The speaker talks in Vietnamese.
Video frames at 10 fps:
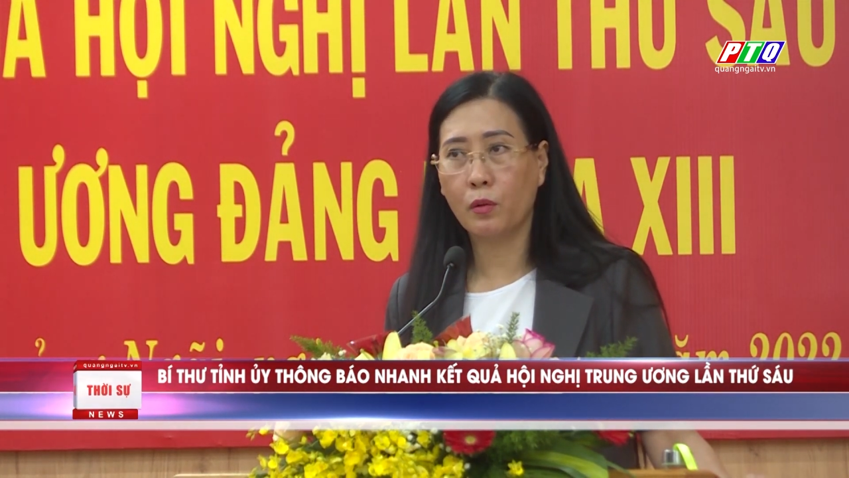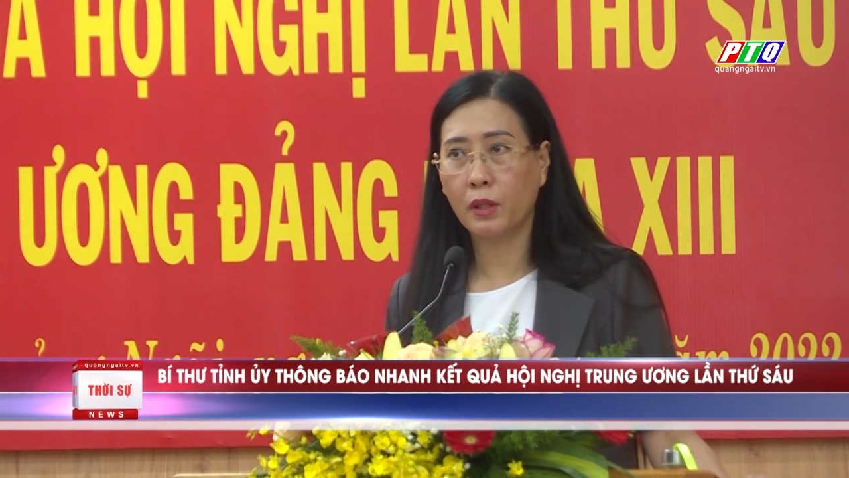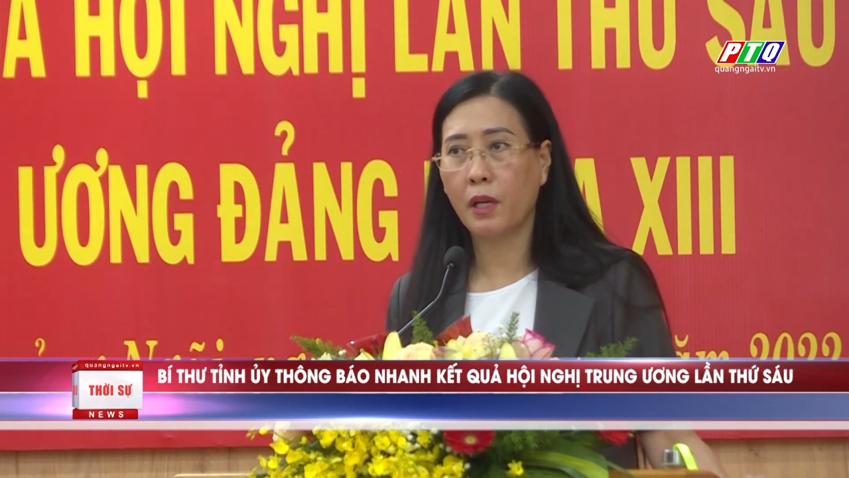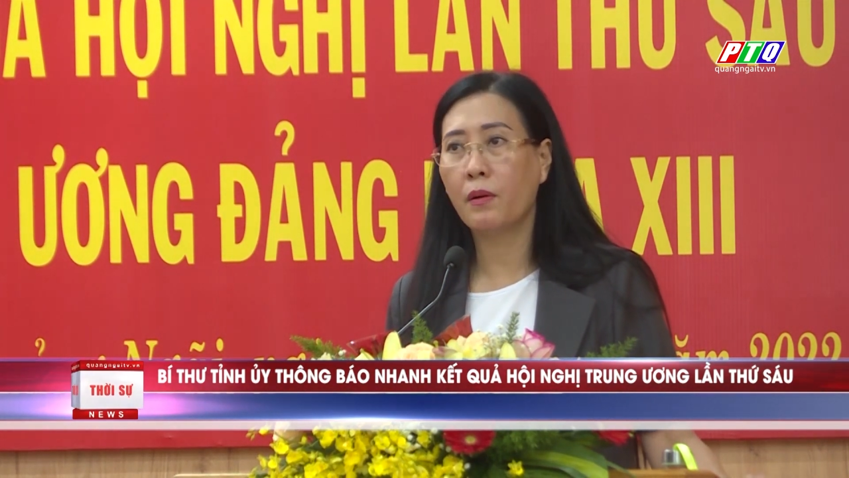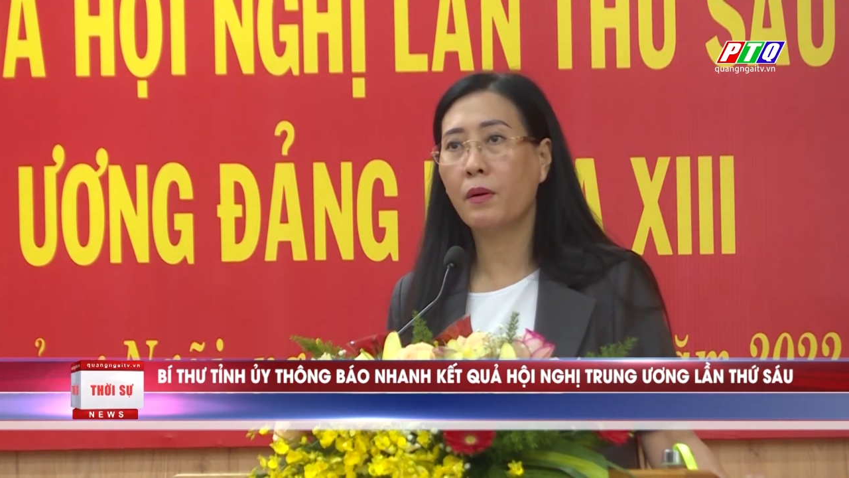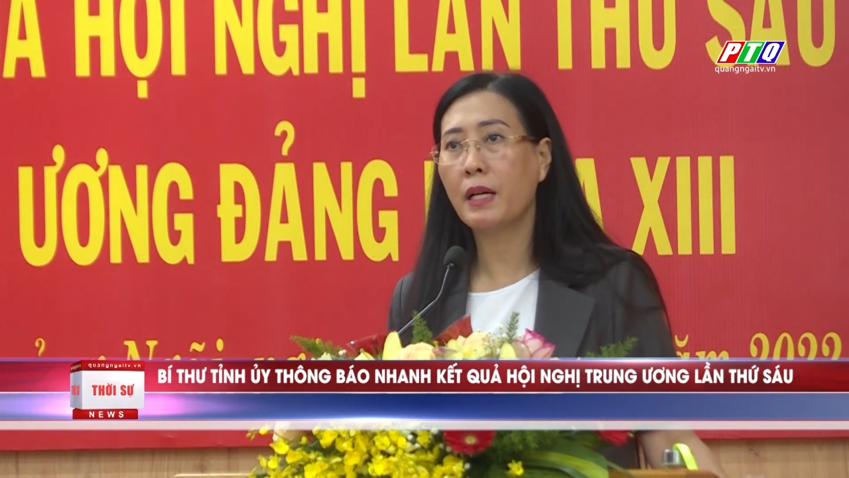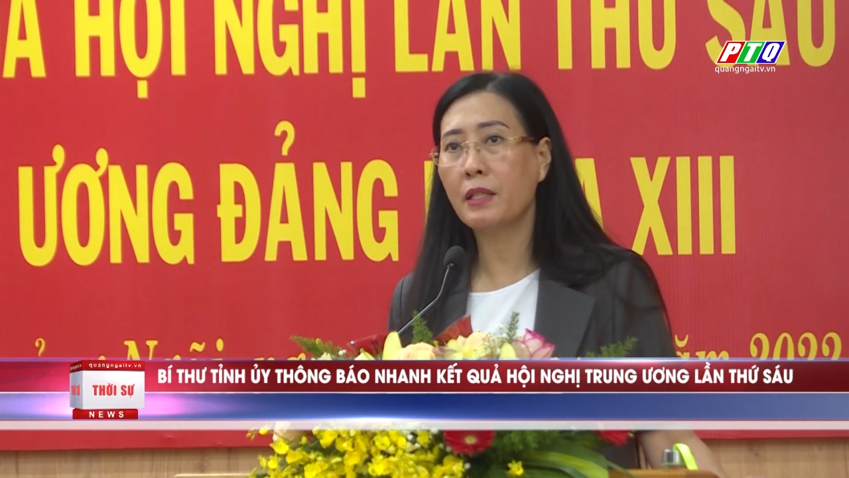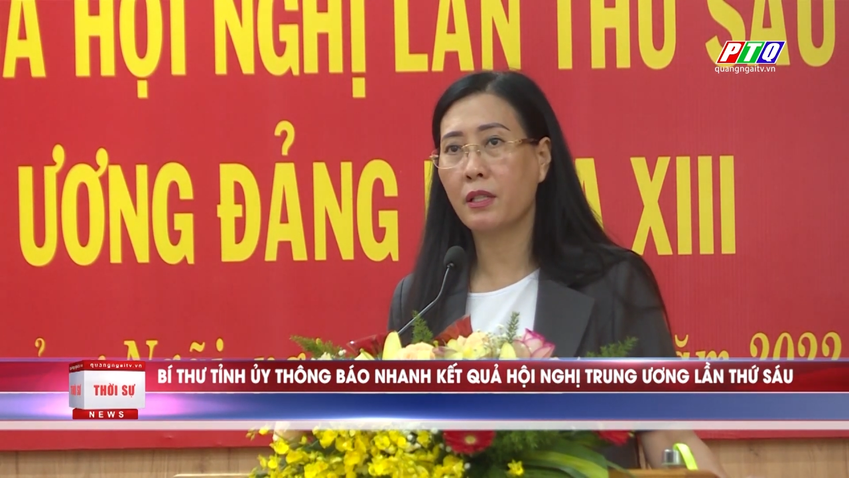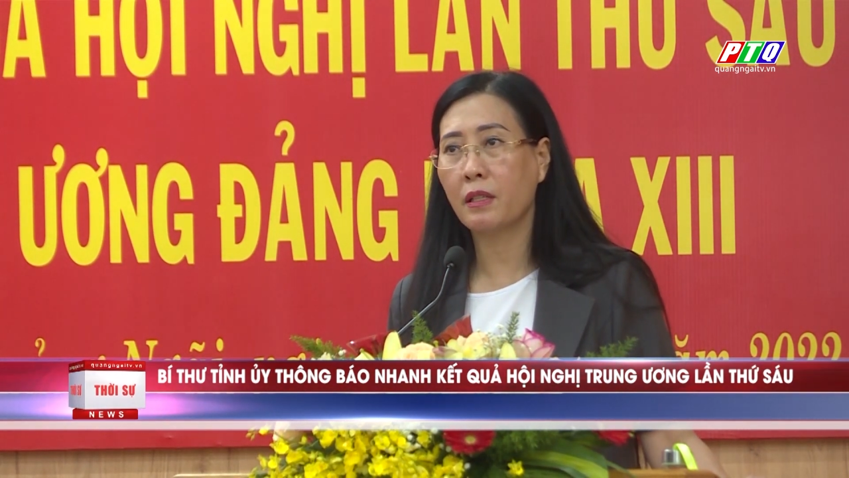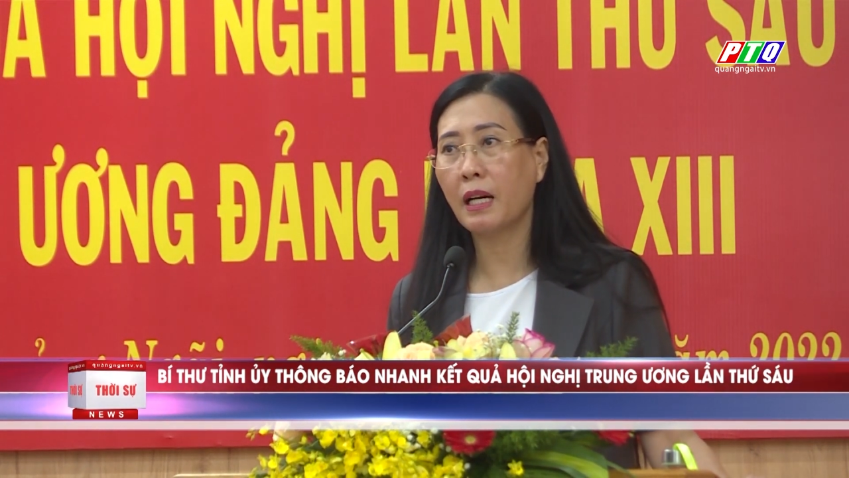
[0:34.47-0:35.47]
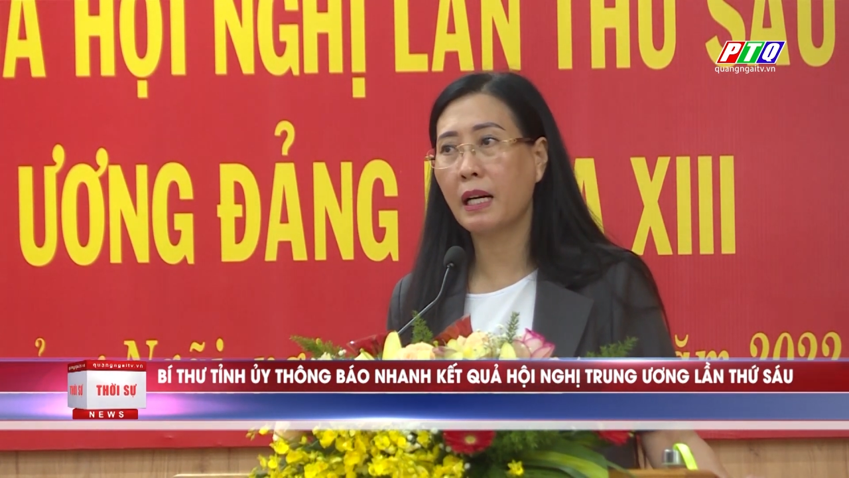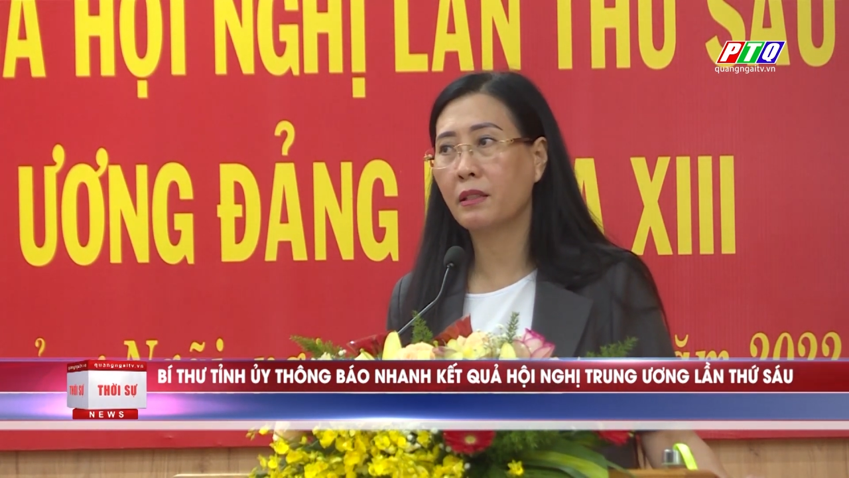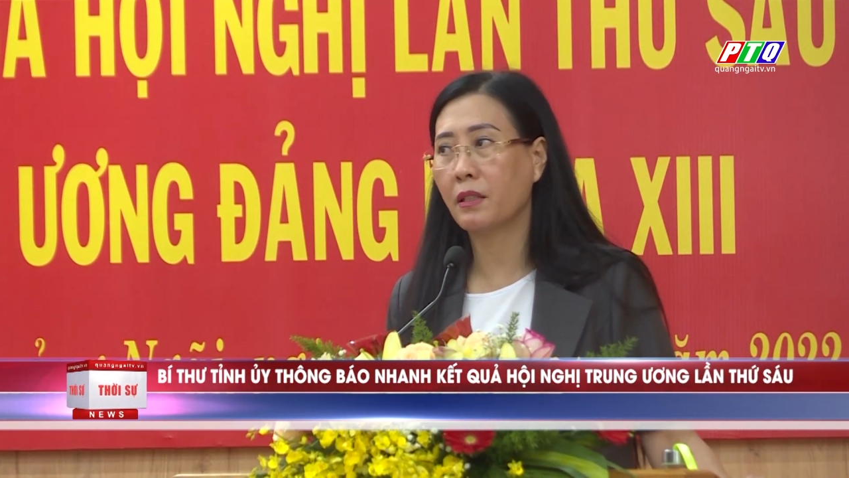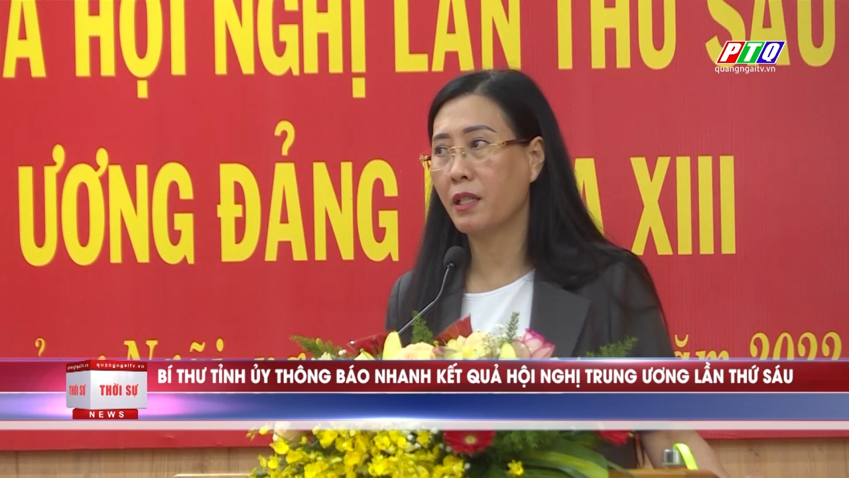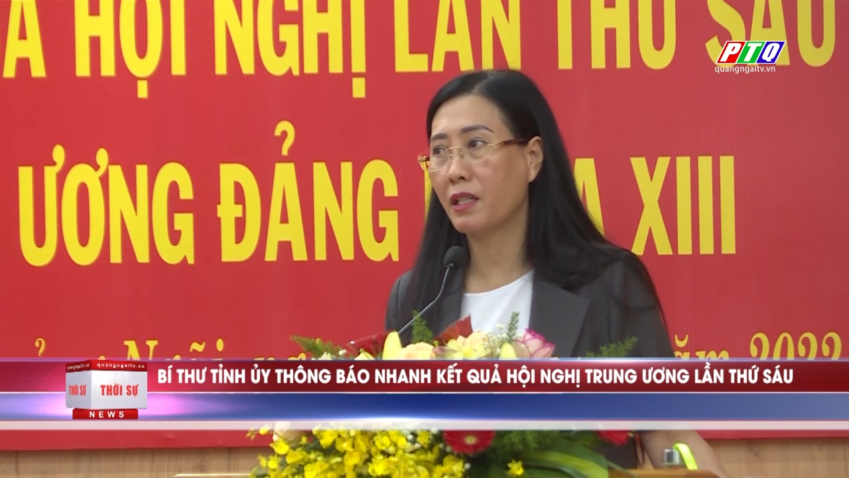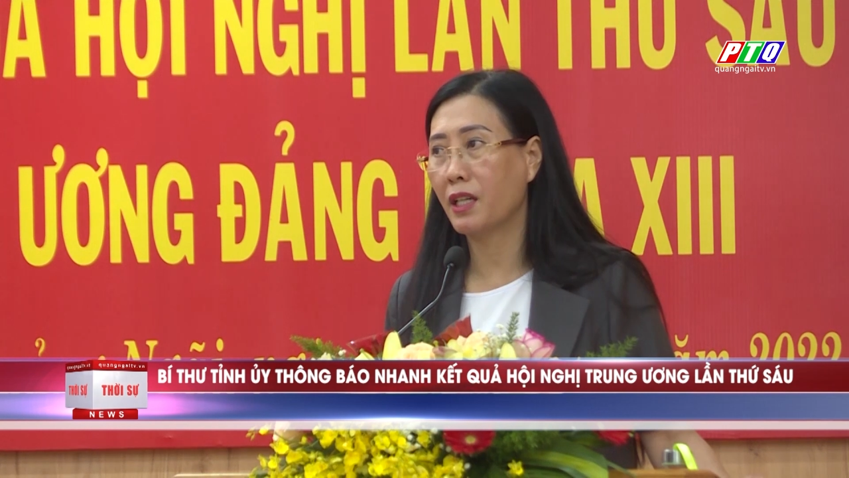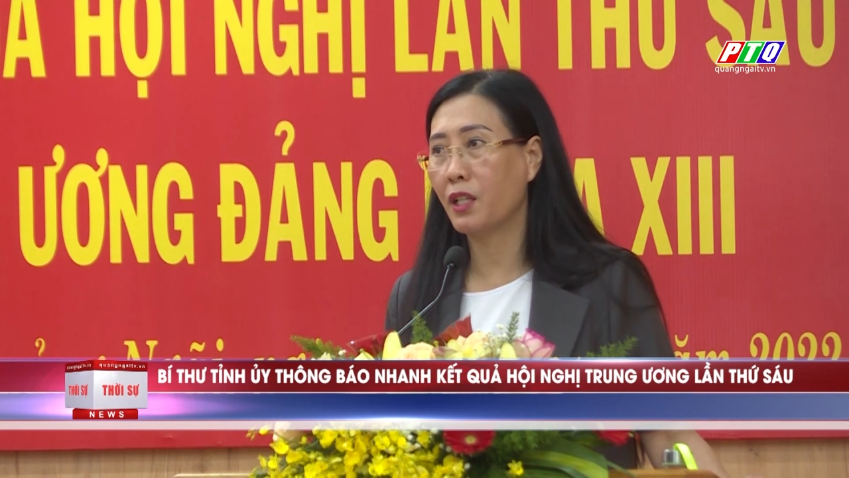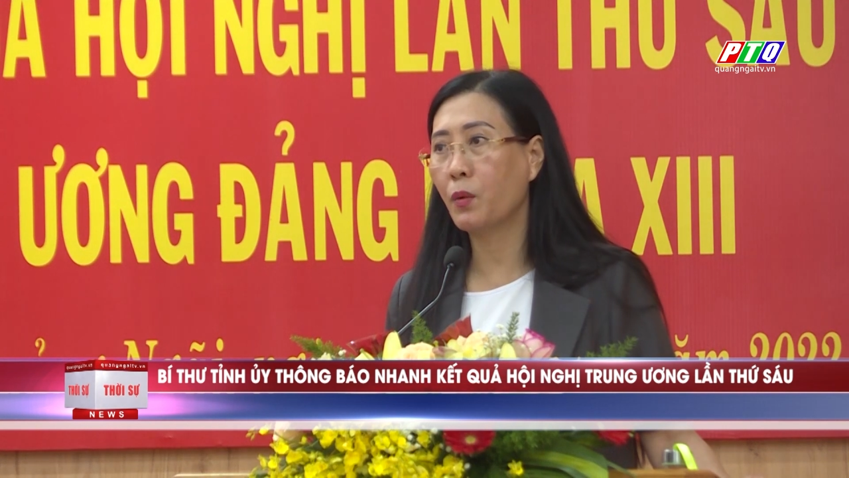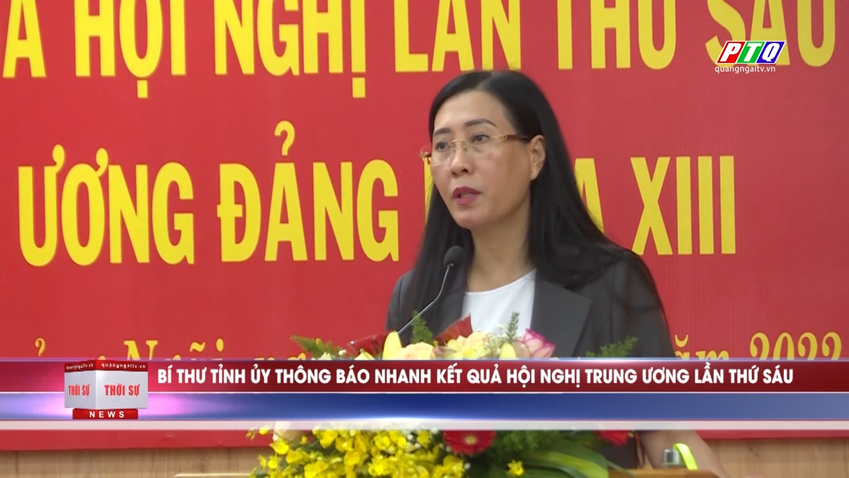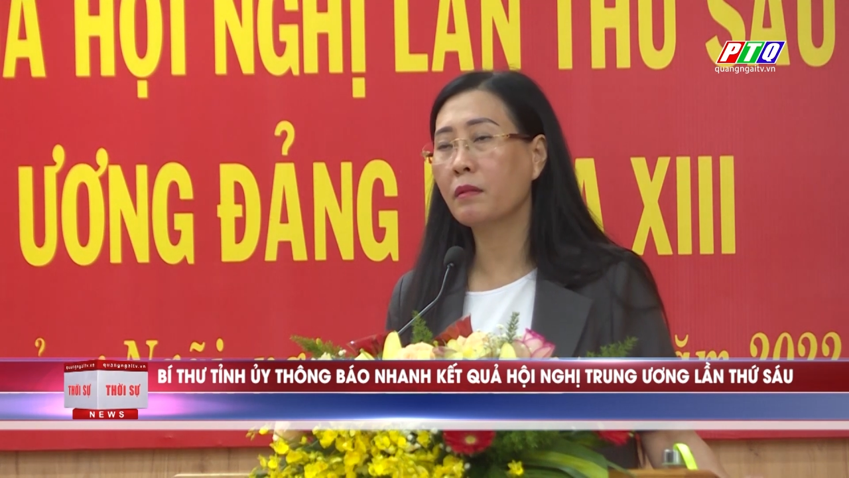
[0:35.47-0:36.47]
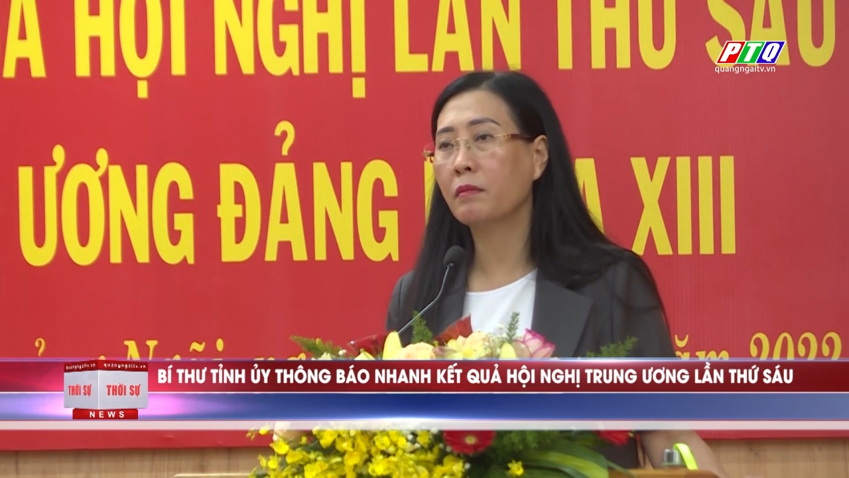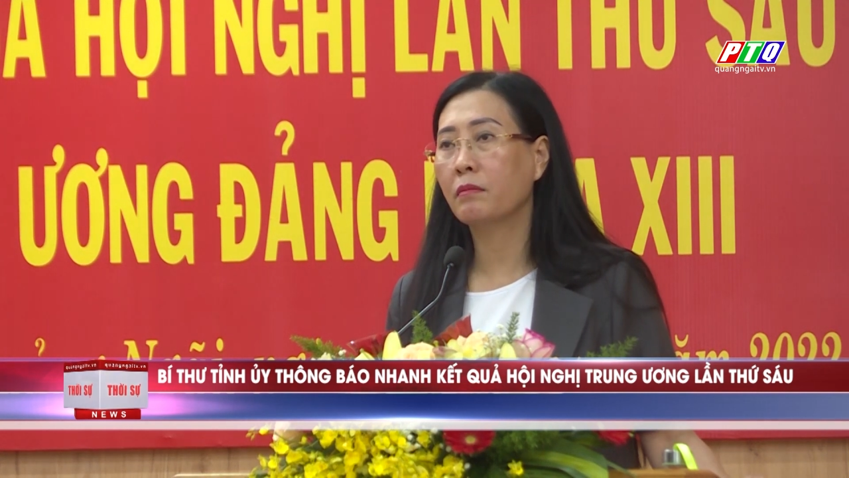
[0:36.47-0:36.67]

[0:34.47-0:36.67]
đã họp bàn cho ý kiến về báo cáo tình